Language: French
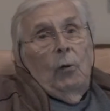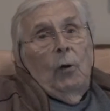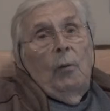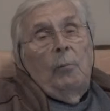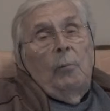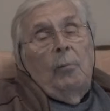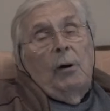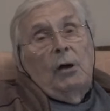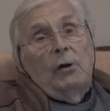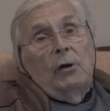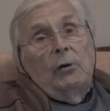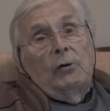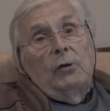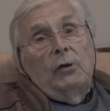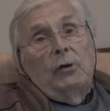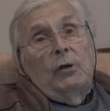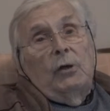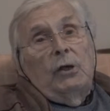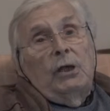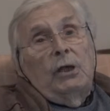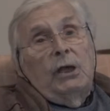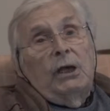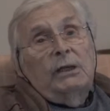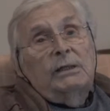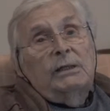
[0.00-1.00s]
Oh
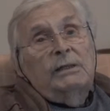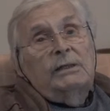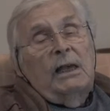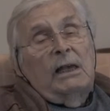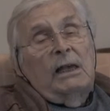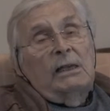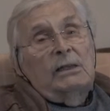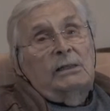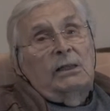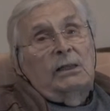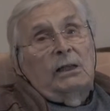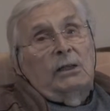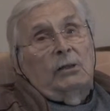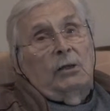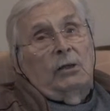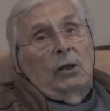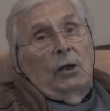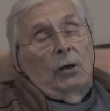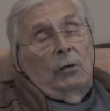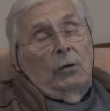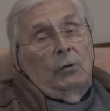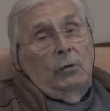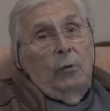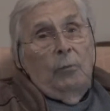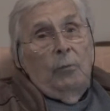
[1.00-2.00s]
ben,
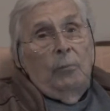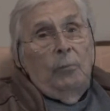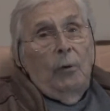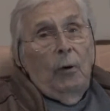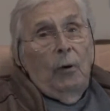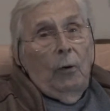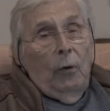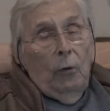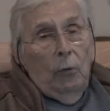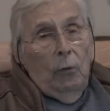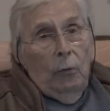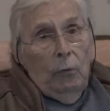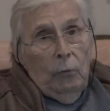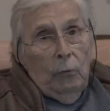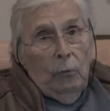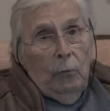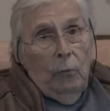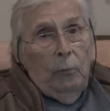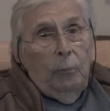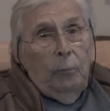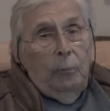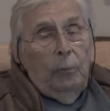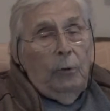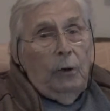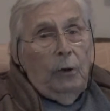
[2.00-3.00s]
c'était un homme
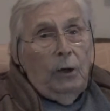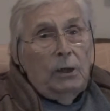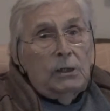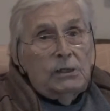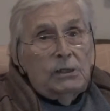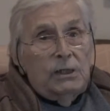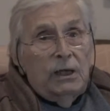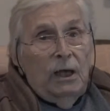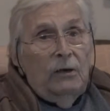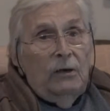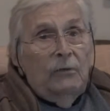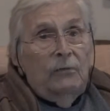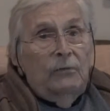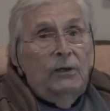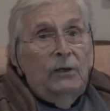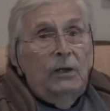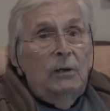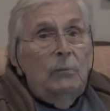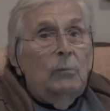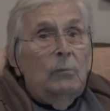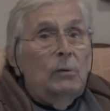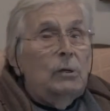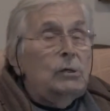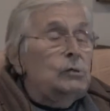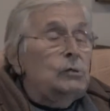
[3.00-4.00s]
euh, un peu
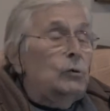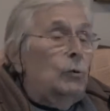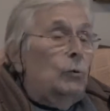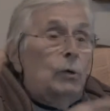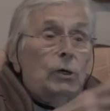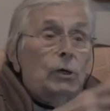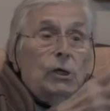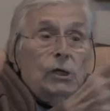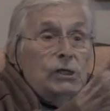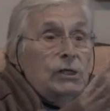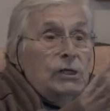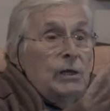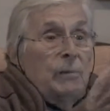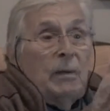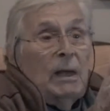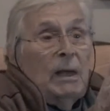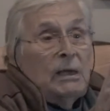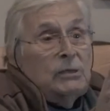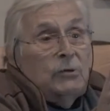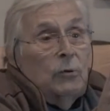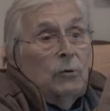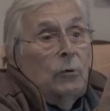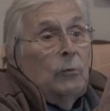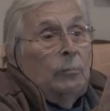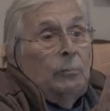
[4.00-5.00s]
réservé. Moi, je connaissais
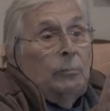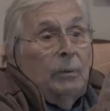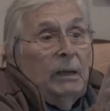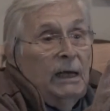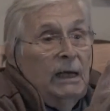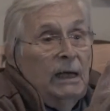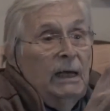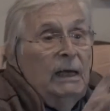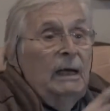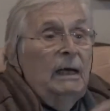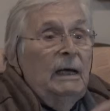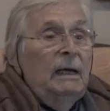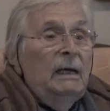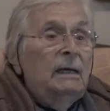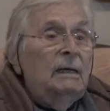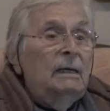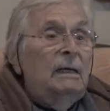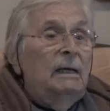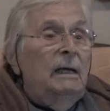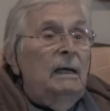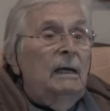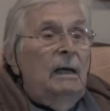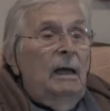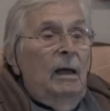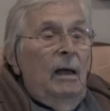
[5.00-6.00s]
bien son père,
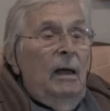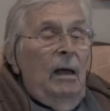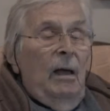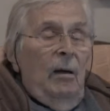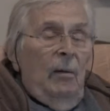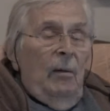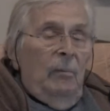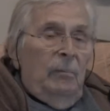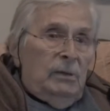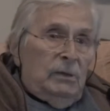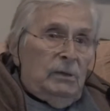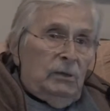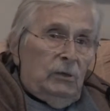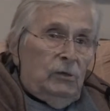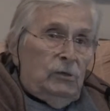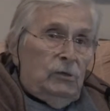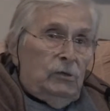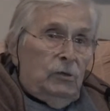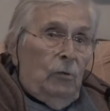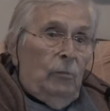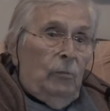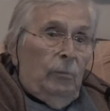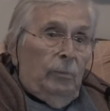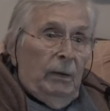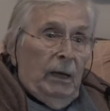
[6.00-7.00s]
parce que
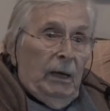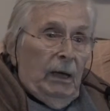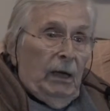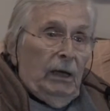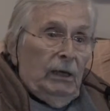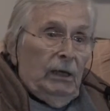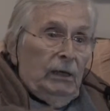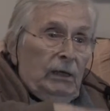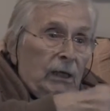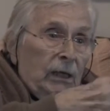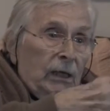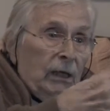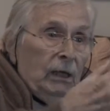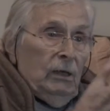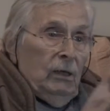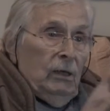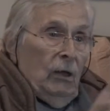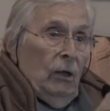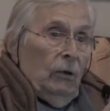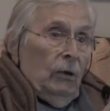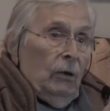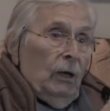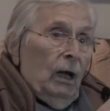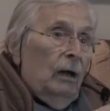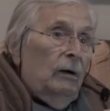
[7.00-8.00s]
son père était
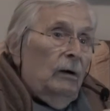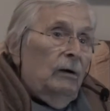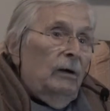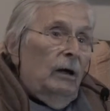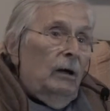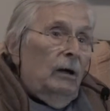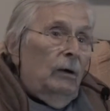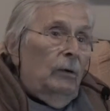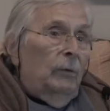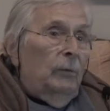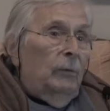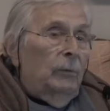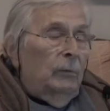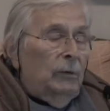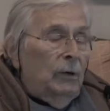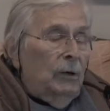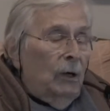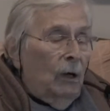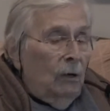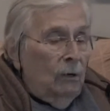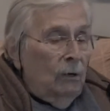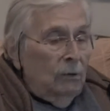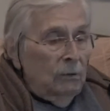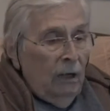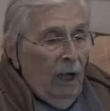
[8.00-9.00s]
un,
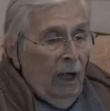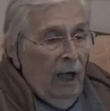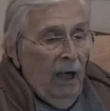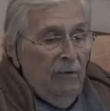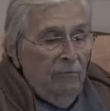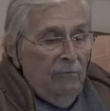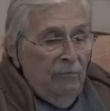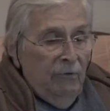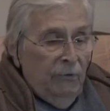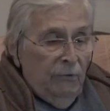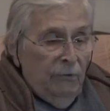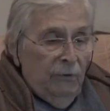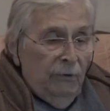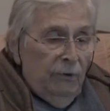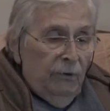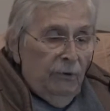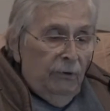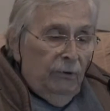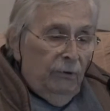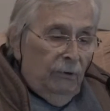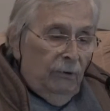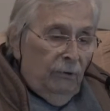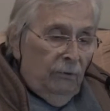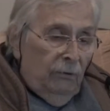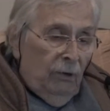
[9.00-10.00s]
grand,
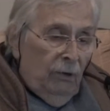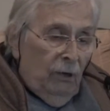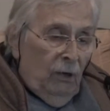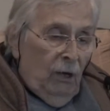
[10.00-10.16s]
graveur.